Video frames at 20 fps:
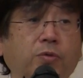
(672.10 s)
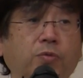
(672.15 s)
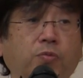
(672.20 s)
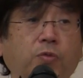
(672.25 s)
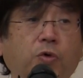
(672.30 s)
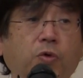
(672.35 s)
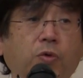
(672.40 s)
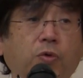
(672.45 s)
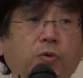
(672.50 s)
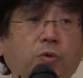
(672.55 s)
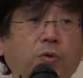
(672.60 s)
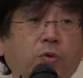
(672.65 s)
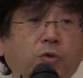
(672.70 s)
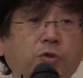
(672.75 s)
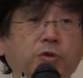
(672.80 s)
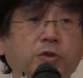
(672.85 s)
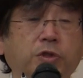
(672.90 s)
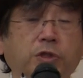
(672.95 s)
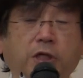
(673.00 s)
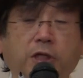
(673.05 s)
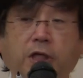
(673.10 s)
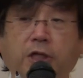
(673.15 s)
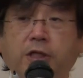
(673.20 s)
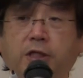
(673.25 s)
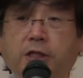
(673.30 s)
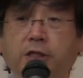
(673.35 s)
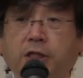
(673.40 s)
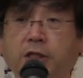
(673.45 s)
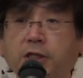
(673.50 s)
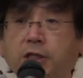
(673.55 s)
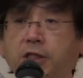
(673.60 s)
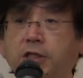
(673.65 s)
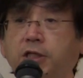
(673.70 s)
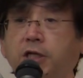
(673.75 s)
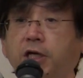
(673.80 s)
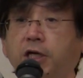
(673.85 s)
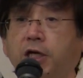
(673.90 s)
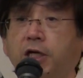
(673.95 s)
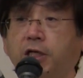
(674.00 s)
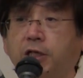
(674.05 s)
もうお薬がだんだんだんだんい
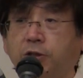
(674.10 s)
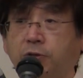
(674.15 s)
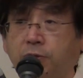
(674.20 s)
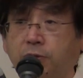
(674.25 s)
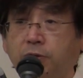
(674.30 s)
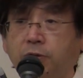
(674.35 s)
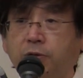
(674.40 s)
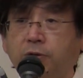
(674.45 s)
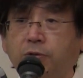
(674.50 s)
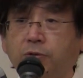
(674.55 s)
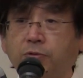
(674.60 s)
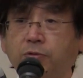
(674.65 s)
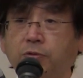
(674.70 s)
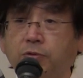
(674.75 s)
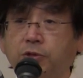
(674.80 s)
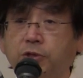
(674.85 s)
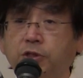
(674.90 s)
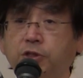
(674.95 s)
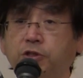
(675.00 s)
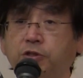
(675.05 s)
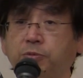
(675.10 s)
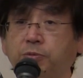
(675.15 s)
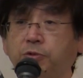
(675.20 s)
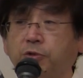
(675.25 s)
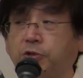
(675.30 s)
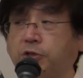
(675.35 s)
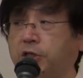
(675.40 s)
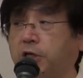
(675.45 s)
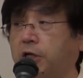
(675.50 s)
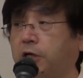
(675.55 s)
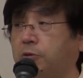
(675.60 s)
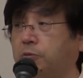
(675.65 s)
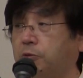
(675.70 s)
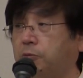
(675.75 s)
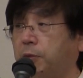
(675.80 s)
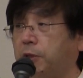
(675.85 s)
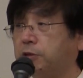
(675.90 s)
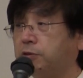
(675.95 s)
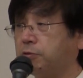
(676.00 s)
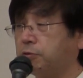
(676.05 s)
らないと同時に自分の力
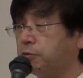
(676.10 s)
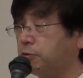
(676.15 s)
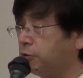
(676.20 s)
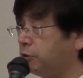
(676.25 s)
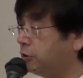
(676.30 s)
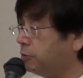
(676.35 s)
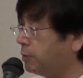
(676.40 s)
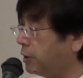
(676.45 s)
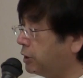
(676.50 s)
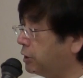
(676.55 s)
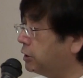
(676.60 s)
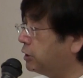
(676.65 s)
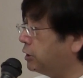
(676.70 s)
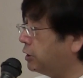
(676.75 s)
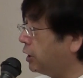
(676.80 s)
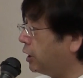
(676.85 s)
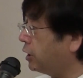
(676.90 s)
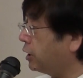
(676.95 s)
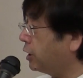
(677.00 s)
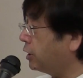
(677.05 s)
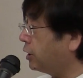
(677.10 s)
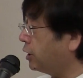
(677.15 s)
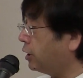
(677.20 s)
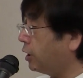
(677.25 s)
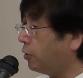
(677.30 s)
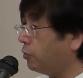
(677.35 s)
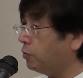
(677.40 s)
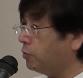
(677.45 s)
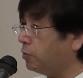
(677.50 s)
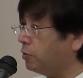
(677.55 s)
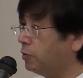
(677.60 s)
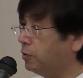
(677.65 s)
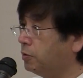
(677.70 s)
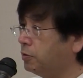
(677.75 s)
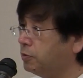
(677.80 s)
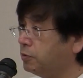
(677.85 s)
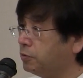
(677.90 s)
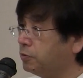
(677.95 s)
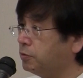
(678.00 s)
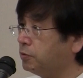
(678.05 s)
も増すという一番いいやり方だろうと
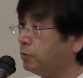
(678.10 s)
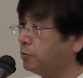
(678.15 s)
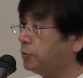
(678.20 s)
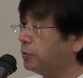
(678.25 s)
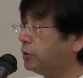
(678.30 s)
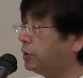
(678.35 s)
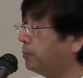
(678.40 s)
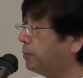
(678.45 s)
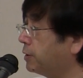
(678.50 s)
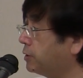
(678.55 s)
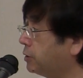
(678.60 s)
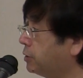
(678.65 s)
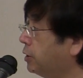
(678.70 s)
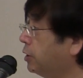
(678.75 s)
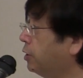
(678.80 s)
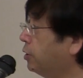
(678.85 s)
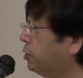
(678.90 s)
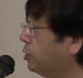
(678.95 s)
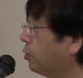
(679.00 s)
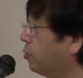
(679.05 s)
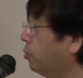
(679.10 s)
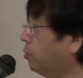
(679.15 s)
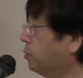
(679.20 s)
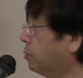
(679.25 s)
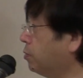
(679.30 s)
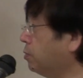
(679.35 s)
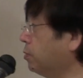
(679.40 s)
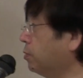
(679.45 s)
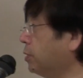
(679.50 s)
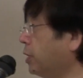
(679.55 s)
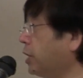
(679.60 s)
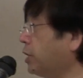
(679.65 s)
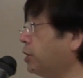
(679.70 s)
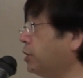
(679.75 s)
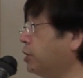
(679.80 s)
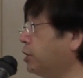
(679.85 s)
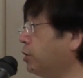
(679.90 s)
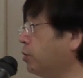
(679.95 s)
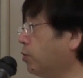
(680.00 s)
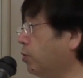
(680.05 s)
いうふに思っていますでこういうことをね
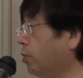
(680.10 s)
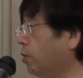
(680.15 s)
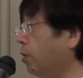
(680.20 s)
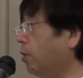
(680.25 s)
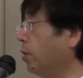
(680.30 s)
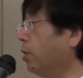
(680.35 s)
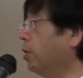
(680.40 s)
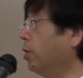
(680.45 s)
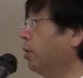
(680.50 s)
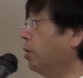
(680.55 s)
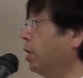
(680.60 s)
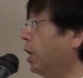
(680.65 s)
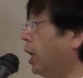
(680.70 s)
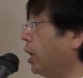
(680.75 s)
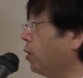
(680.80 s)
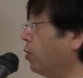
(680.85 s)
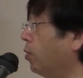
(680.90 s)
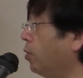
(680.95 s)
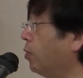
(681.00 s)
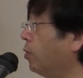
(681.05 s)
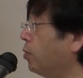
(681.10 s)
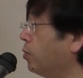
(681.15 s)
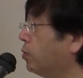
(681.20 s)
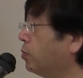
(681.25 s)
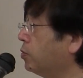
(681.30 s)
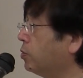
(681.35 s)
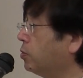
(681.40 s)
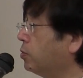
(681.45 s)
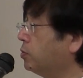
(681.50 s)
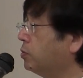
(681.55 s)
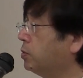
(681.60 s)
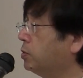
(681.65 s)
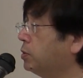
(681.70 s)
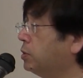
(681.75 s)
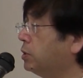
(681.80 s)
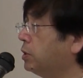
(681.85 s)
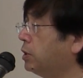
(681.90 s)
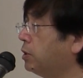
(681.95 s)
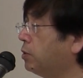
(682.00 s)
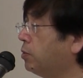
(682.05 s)
きちっとあの
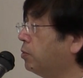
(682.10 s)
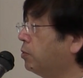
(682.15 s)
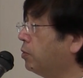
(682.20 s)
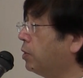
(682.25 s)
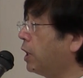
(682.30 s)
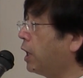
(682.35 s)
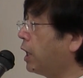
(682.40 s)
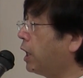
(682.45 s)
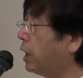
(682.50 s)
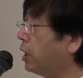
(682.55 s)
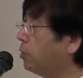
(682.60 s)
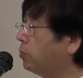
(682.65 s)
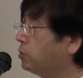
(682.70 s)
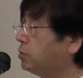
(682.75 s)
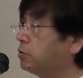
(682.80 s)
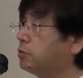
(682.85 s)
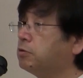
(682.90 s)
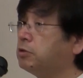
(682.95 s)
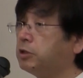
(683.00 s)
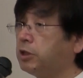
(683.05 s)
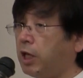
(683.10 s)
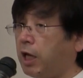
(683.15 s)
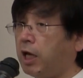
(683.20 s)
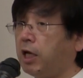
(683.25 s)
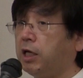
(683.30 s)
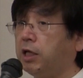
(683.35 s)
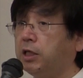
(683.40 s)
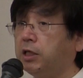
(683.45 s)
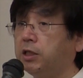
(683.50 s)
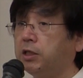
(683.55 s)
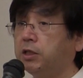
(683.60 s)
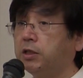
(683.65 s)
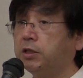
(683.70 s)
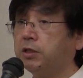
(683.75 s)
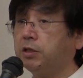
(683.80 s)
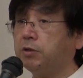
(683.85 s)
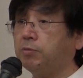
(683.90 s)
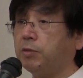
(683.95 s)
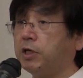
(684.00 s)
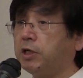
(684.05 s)
この流れを作って
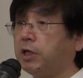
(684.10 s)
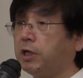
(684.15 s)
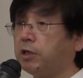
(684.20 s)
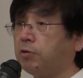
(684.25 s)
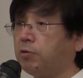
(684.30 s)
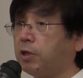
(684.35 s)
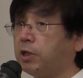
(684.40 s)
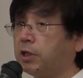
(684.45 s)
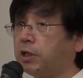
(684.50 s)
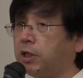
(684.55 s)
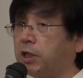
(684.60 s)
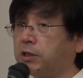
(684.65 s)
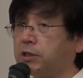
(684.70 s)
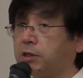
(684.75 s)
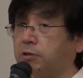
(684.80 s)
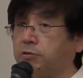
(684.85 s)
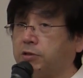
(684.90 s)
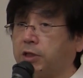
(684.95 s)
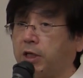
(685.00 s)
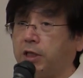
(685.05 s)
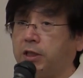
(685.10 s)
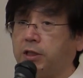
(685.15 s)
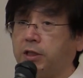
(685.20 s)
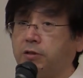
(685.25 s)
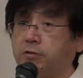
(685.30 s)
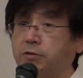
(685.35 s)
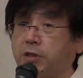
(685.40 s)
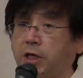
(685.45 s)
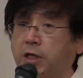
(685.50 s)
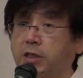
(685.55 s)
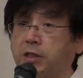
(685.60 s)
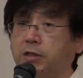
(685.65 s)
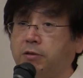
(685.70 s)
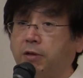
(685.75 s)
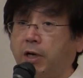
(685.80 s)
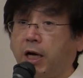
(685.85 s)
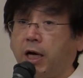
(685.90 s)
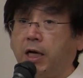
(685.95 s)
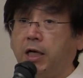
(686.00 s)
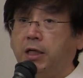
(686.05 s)
マイナートランキライザーを使っていく限り
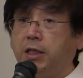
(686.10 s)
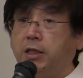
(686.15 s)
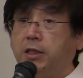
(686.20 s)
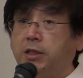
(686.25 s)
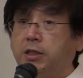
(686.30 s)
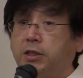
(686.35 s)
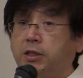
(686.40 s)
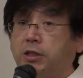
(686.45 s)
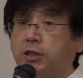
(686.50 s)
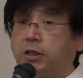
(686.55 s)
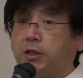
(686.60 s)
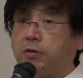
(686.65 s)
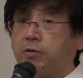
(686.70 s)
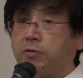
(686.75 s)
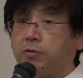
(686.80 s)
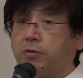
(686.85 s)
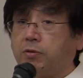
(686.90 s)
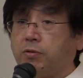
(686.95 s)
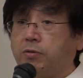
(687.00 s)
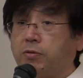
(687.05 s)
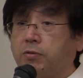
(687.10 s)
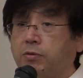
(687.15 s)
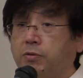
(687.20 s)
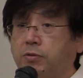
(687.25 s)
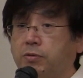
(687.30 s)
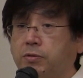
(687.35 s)
はあの、